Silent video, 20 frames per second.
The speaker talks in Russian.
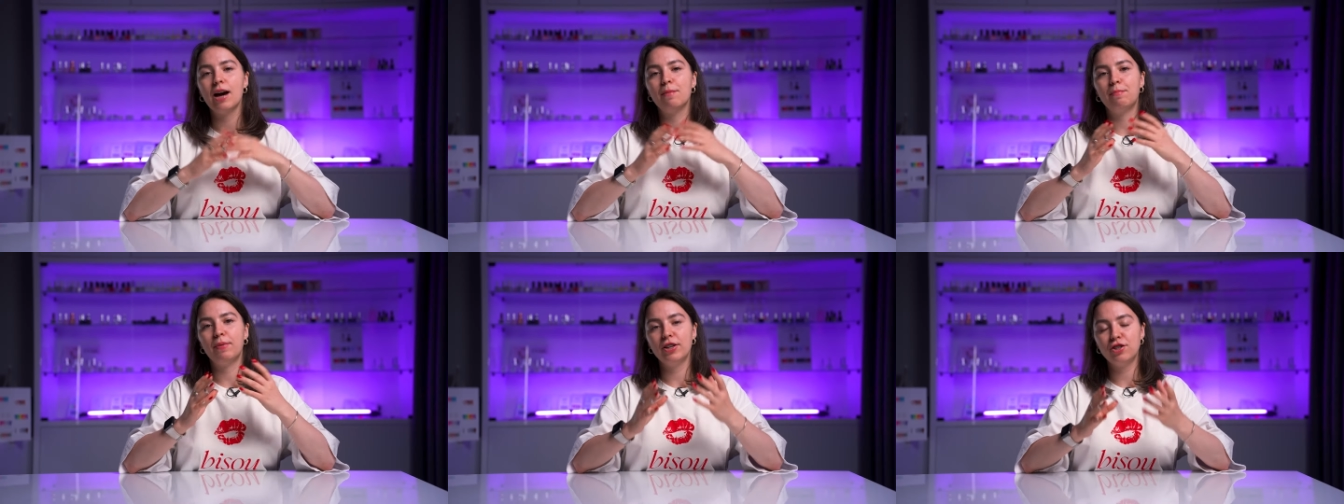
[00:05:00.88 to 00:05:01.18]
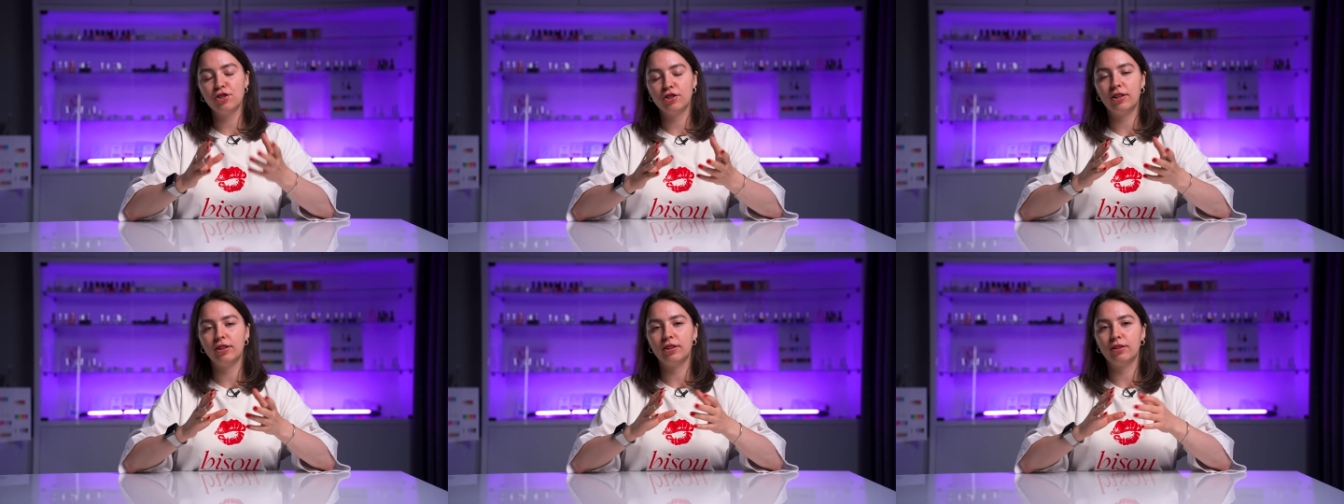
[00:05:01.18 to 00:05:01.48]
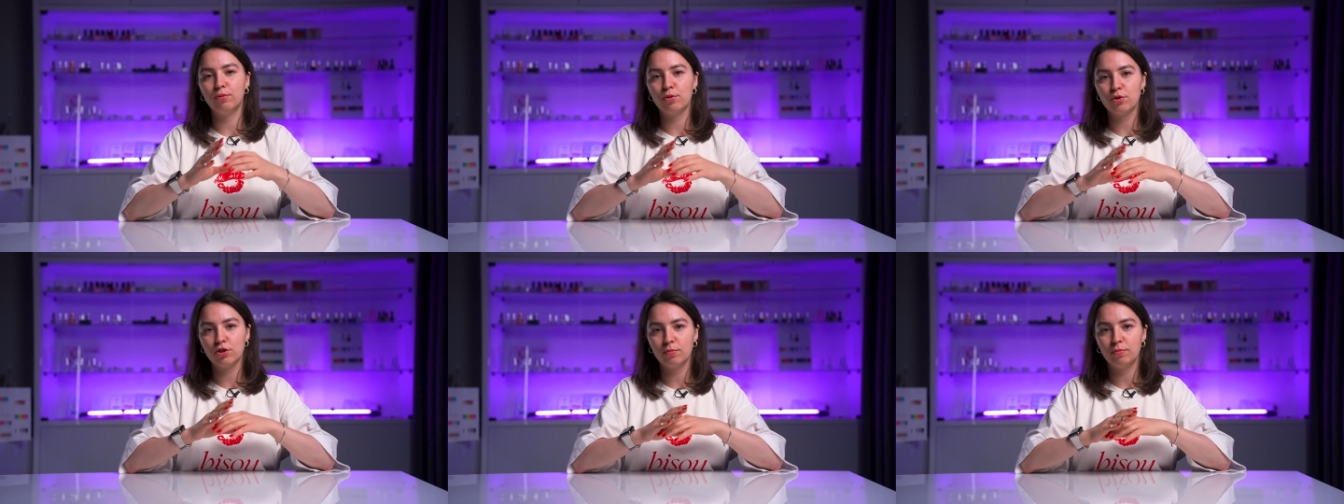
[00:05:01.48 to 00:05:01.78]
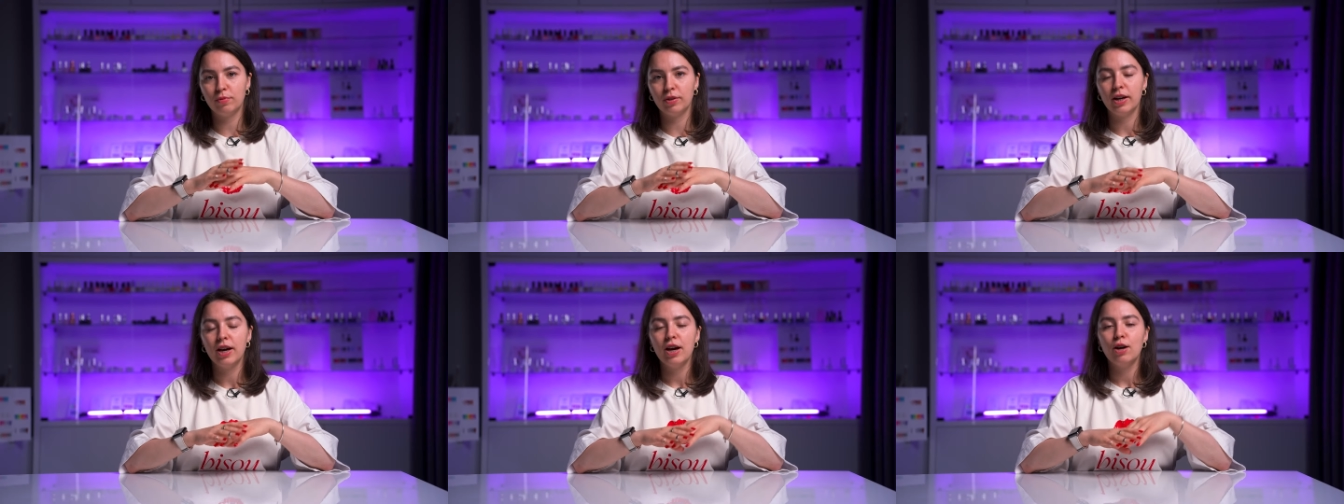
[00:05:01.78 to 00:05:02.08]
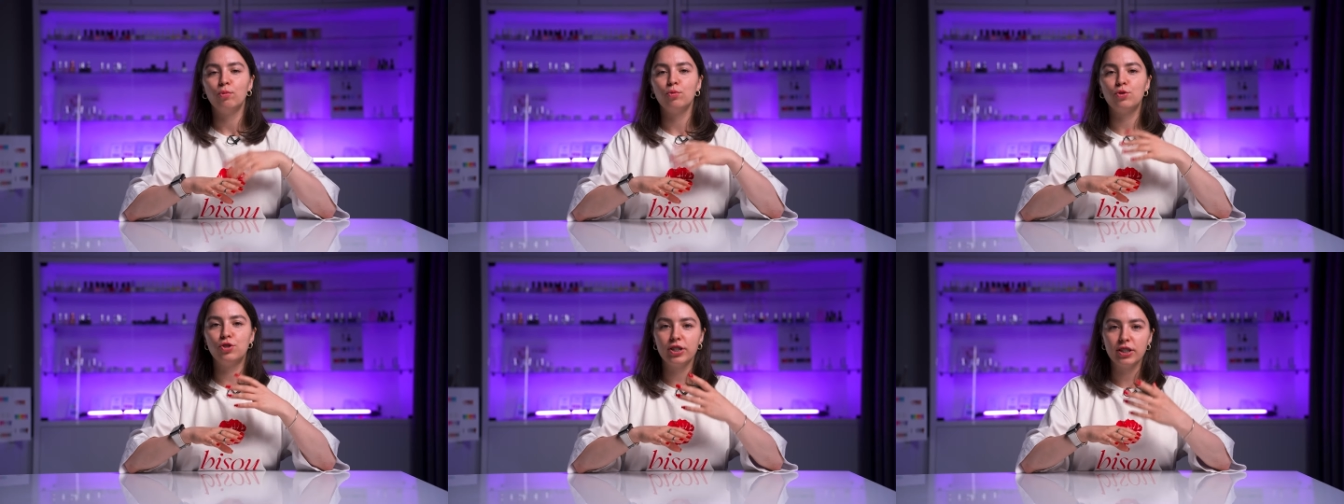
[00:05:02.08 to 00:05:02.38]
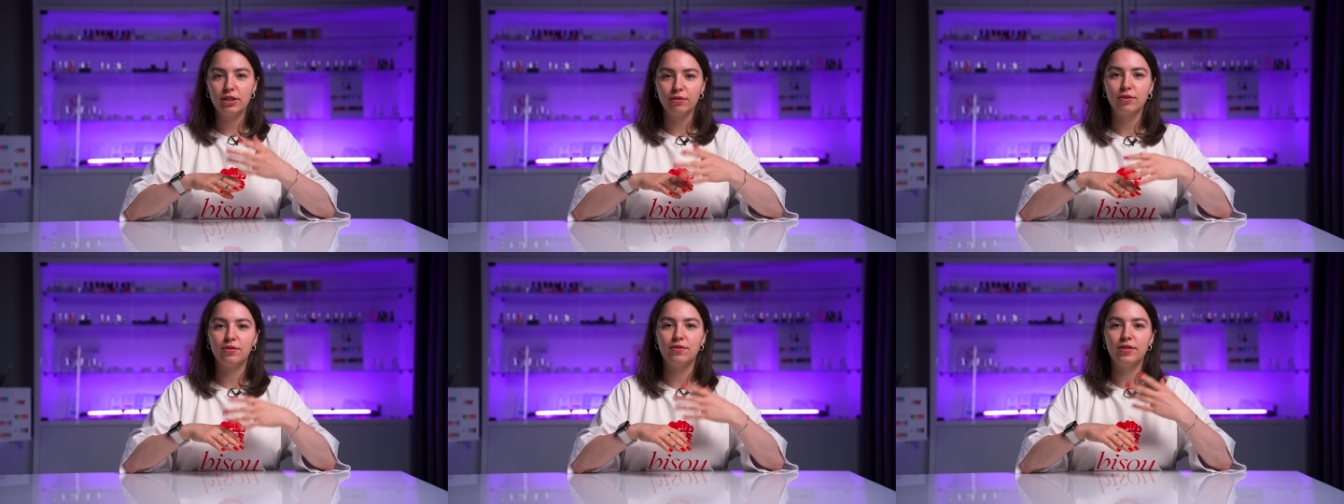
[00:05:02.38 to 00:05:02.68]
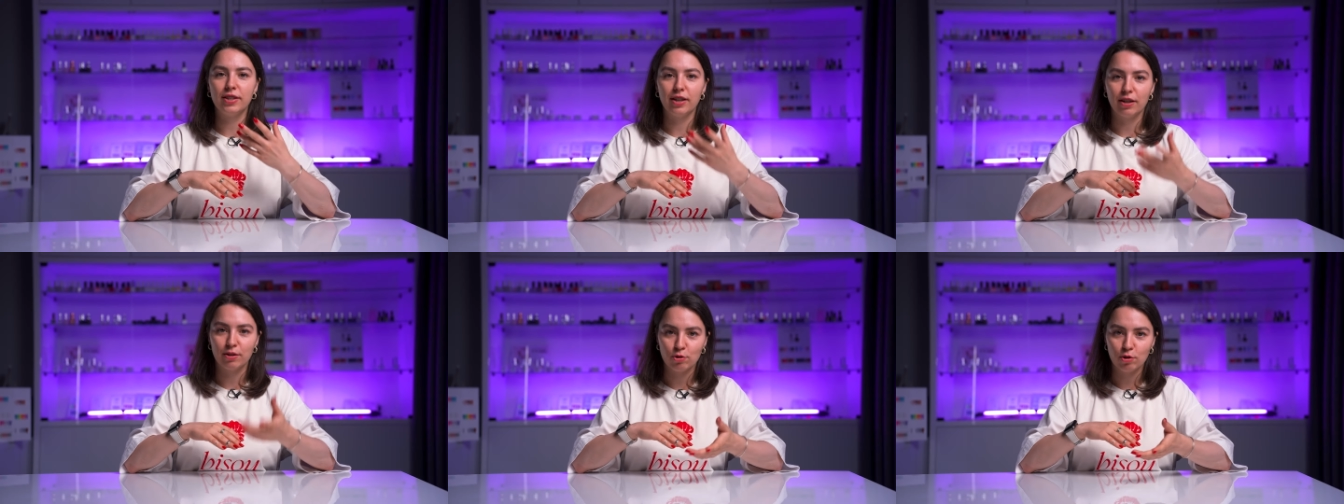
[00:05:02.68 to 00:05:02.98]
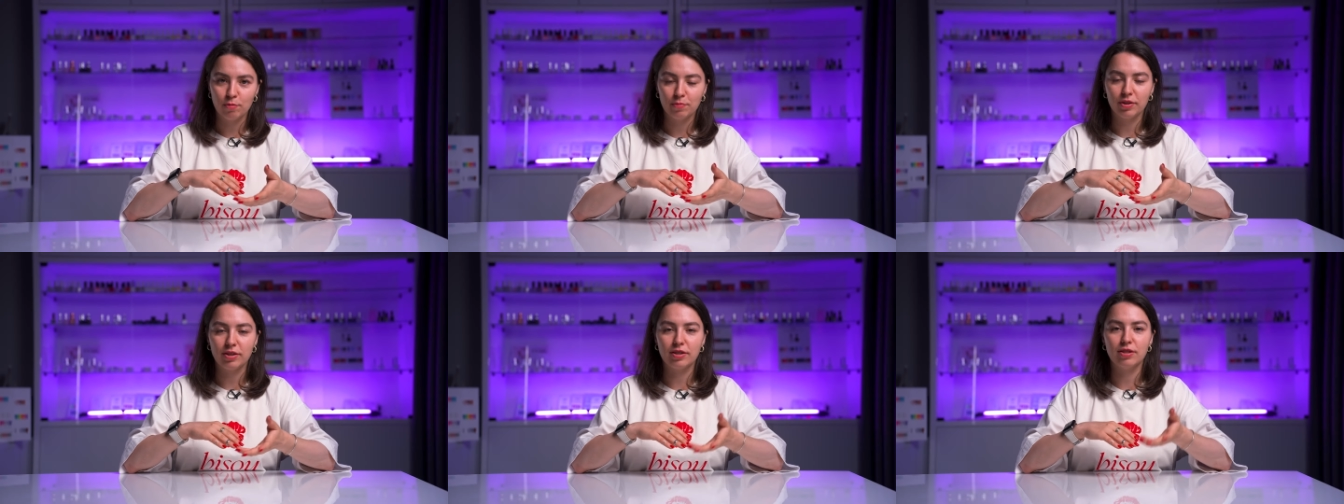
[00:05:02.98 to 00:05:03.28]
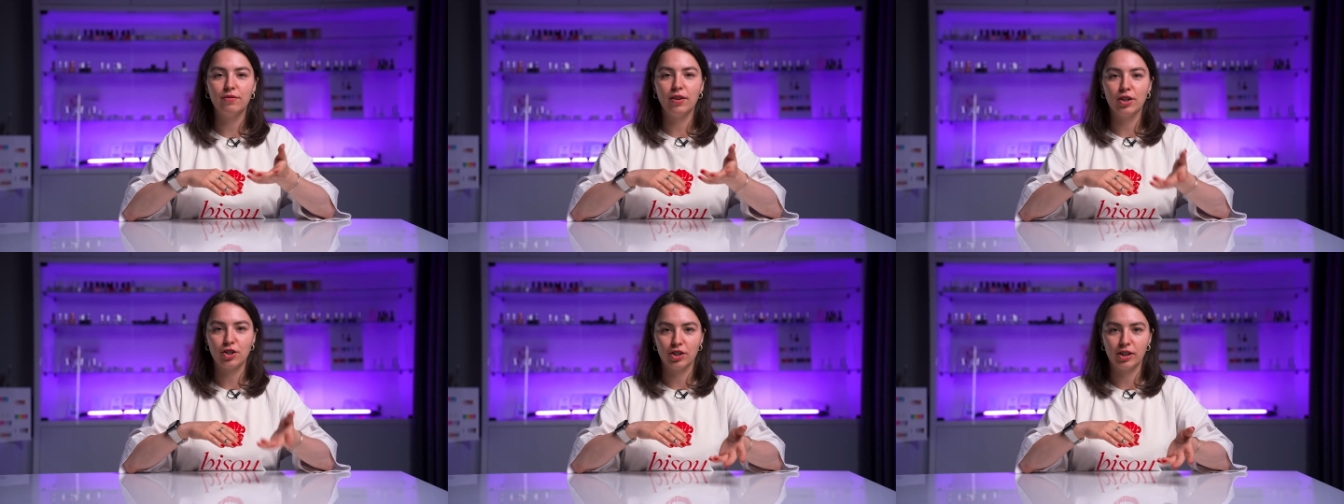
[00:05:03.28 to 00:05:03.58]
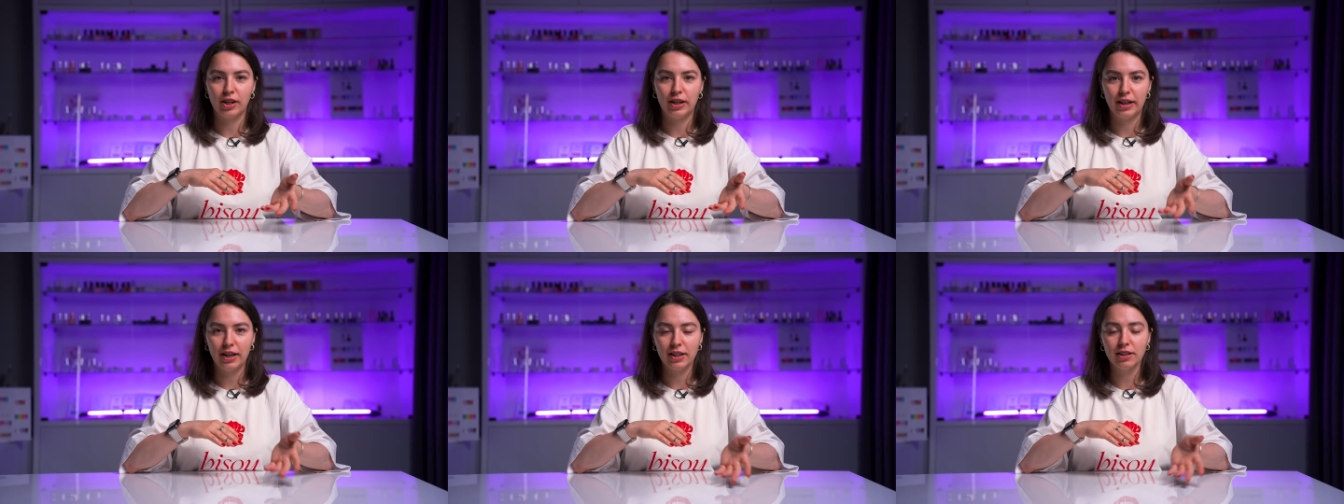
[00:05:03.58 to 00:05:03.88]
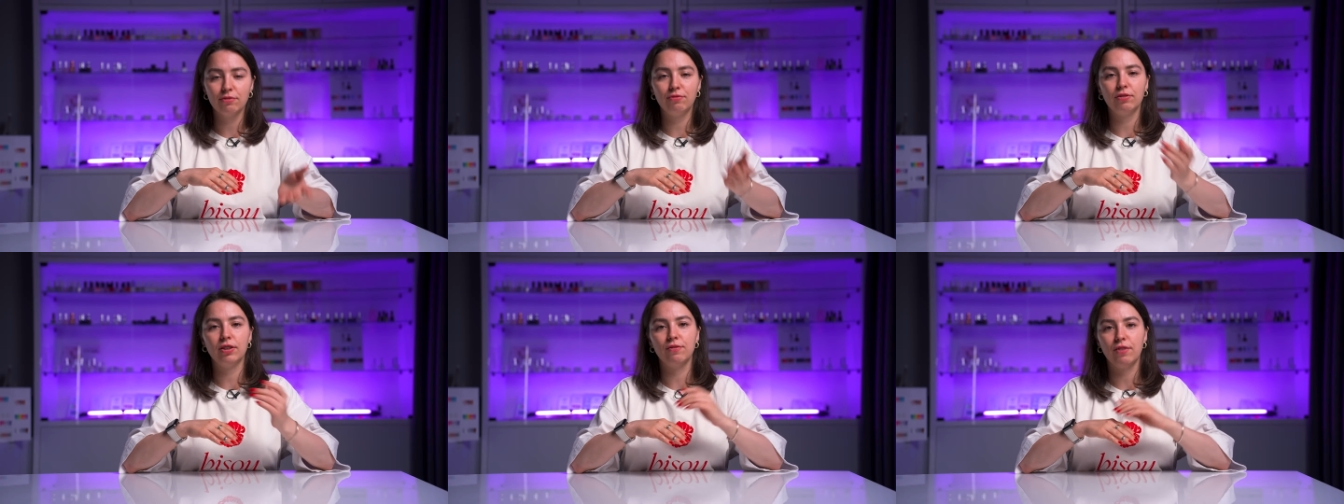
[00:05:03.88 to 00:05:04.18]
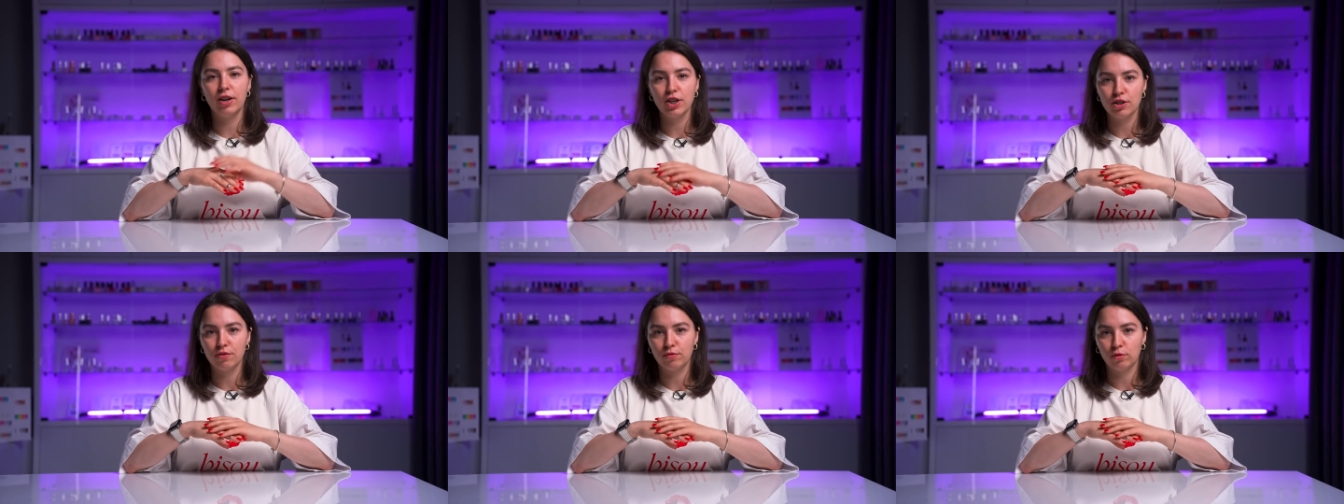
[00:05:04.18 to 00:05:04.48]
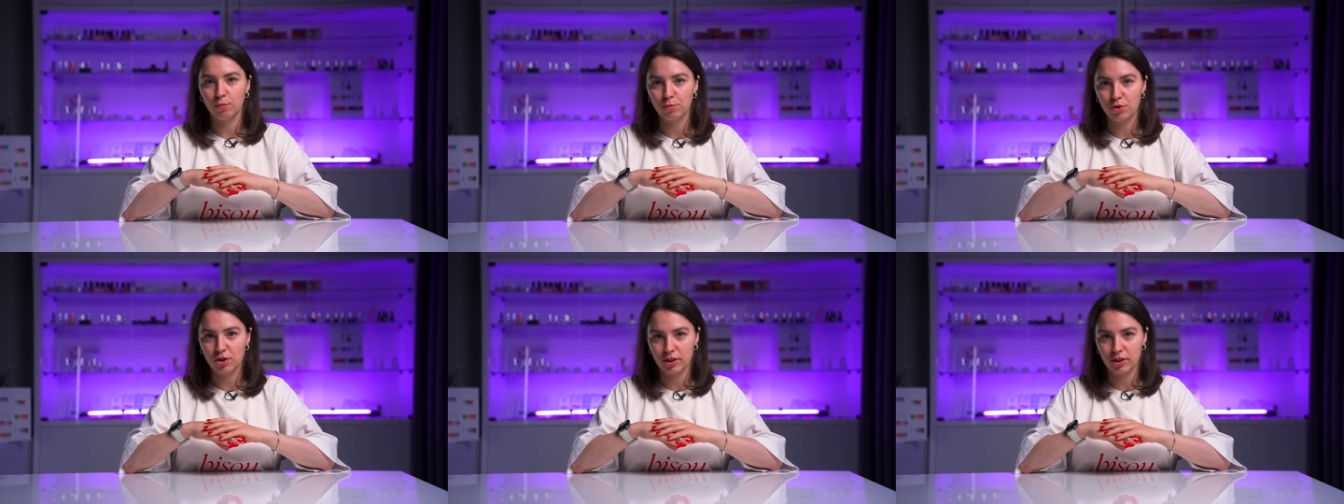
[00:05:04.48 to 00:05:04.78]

Опять же, для того, чтобы учитывать все особенности ваших клиентов и ваши в том